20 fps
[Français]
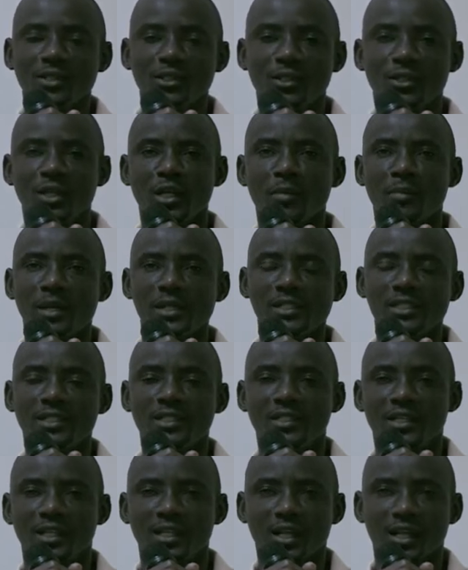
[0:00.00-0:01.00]
il n'y aurait pas
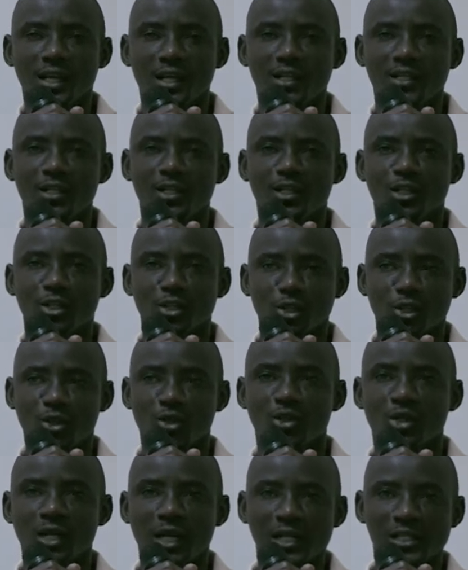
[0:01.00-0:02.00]
cette erreur-là.
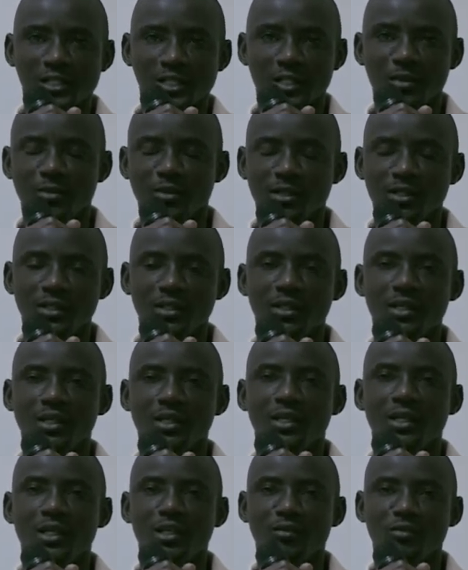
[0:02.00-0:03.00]
Donc, la cible,
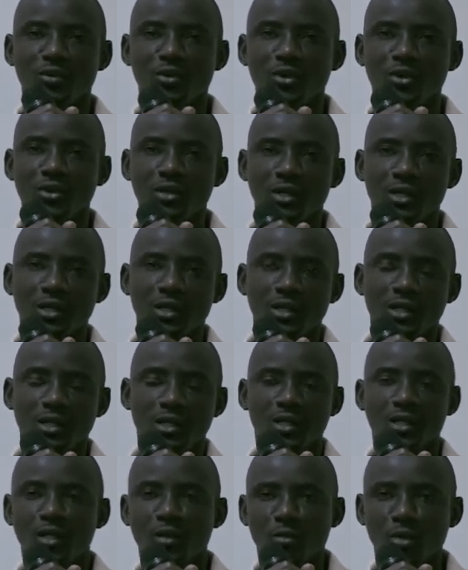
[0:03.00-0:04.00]
il faut
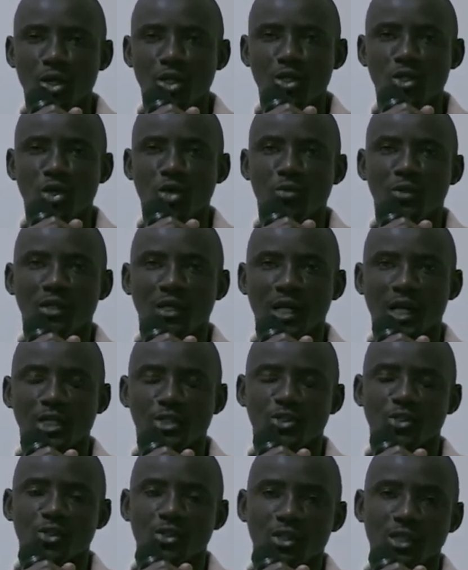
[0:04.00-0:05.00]
un moyen de
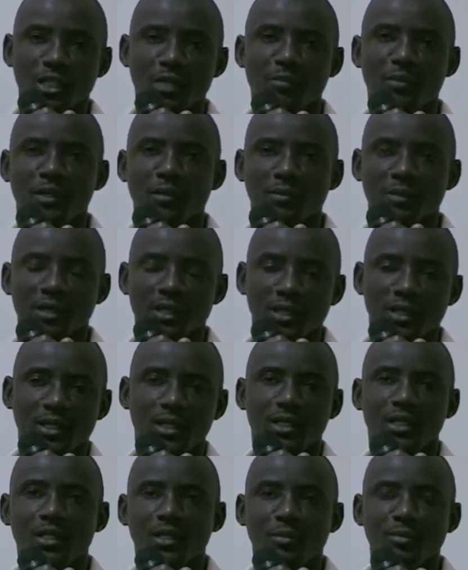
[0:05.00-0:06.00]
communication qui permet
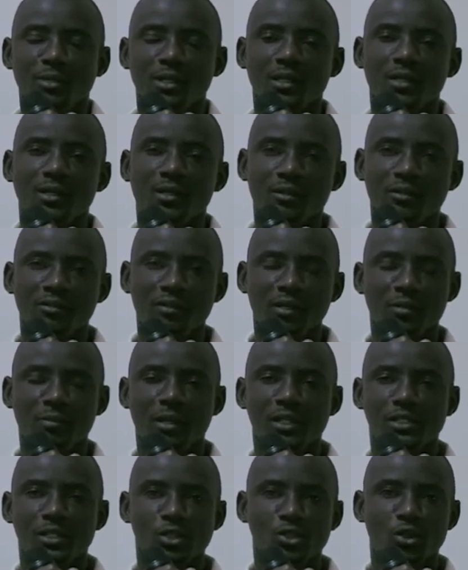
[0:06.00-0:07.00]
de bien faire
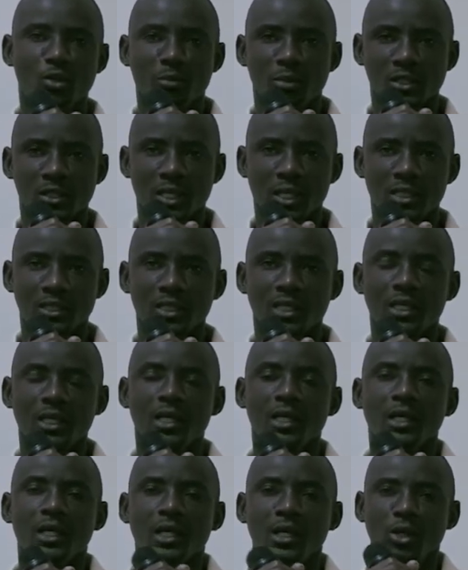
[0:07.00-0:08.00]
passer son message.
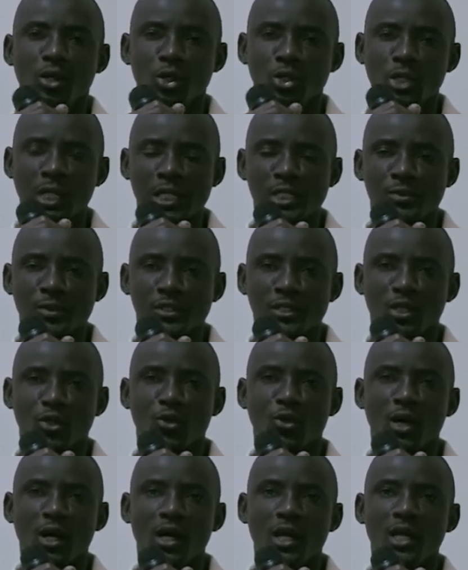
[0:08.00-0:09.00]
L'autre aspect, c'est
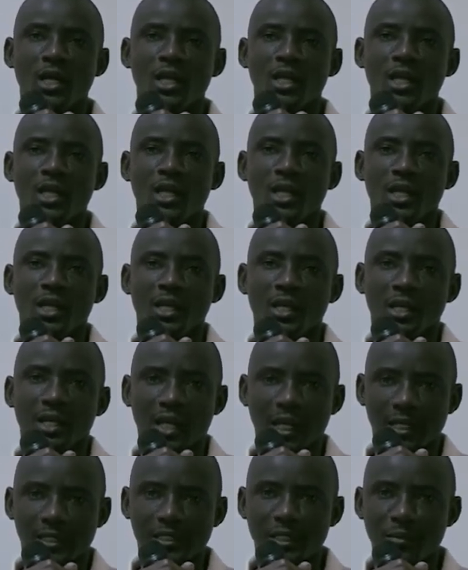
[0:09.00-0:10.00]
quoi
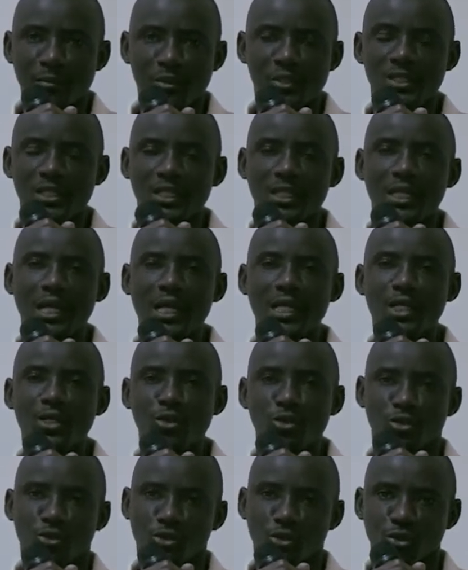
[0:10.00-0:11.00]
la simplicité dans
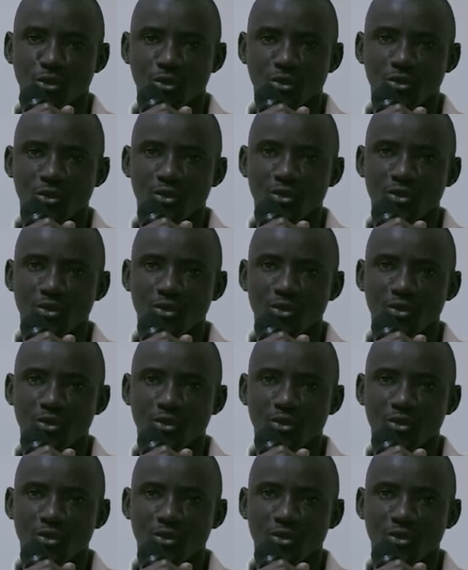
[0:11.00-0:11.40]
l'écriture